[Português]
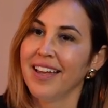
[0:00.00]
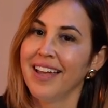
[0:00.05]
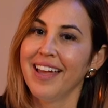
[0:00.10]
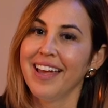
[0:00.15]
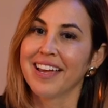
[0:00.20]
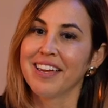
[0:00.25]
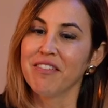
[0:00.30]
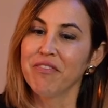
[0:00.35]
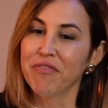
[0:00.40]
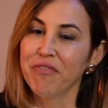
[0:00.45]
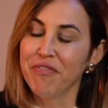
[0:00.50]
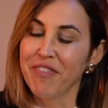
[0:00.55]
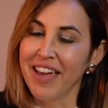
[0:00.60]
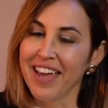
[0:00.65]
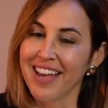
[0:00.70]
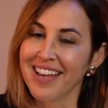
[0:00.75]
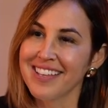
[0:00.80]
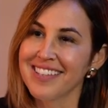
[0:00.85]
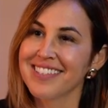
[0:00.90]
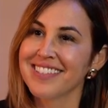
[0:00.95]
é que
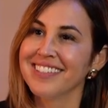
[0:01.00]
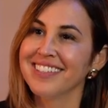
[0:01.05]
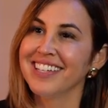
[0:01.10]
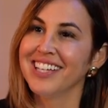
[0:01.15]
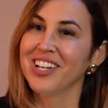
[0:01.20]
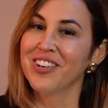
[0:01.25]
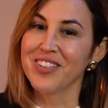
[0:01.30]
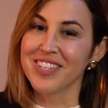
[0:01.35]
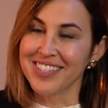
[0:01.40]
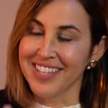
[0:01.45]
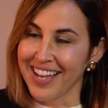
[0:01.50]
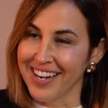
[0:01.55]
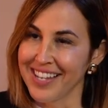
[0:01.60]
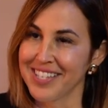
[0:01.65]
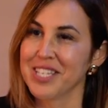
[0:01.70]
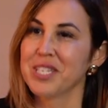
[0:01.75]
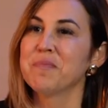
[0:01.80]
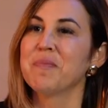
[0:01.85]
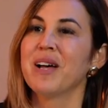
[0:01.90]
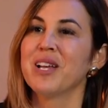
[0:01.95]
fez eu estar
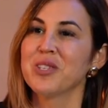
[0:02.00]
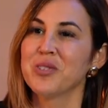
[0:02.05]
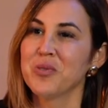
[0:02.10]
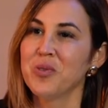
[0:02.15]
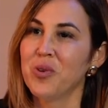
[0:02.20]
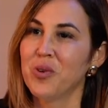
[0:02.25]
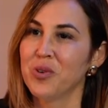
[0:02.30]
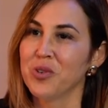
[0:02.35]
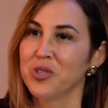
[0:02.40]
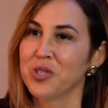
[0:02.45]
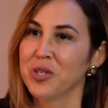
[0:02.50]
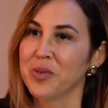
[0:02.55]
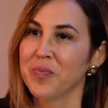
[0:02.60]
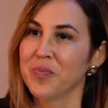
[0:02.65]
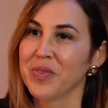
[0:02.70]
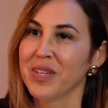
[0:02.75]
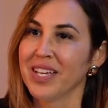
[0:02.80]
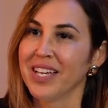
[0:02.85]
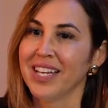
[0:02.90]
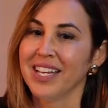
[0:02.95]
nesse espaço hoje.
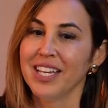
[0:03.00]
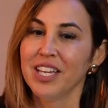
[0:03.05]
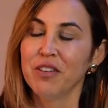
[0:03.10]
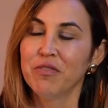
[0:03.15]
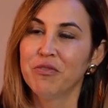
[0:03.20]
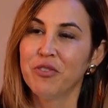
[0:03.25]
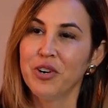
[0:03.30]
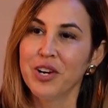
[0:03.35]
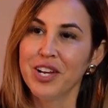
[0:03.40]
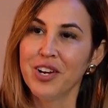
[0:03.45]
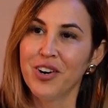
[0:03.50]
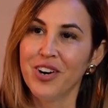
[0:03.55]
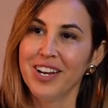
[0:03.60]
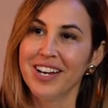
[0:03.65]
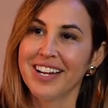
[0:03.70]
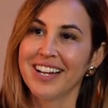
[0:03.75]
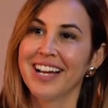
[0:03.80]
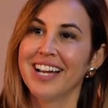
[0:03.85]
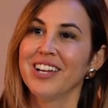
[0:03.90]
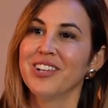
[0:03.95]
E foi,
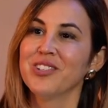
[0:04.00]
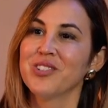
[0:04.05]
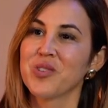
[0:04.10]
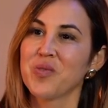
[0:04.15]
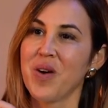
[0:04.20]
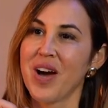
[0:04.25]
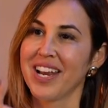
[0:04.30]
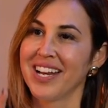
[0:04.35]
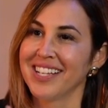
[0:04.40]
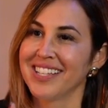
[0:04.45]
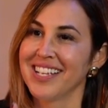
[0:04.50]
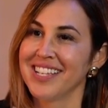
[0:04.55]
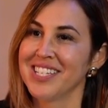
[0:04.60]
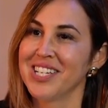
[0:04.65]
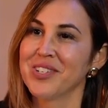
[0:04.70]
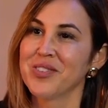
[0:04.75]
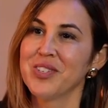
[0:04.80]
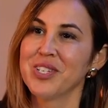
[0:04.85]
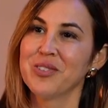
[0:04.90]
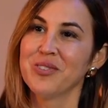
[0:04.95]
olha, cair nos
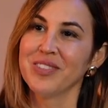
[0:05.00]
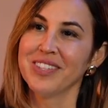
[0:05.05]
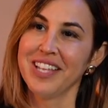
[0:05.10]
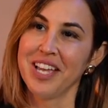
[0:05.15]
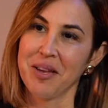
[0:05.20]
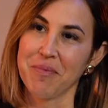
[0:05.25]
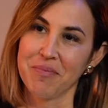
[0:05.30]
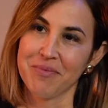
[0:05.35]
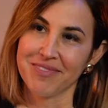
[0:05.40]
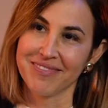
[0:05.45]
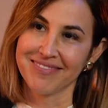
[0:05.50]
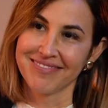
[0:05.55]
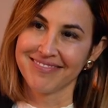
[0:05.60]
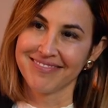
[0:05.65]
45 do tempo.